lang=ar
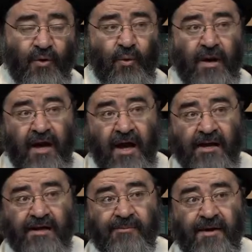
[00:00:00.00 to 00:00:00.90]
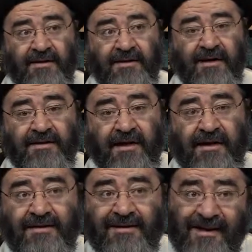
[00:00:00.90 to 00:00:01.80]
ولا العبادات
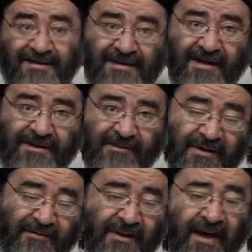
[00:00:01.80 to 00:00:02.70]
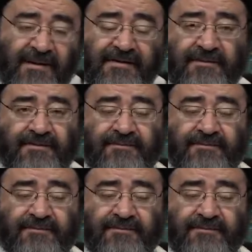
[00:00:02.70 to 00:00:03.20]
التي نزلت من بعد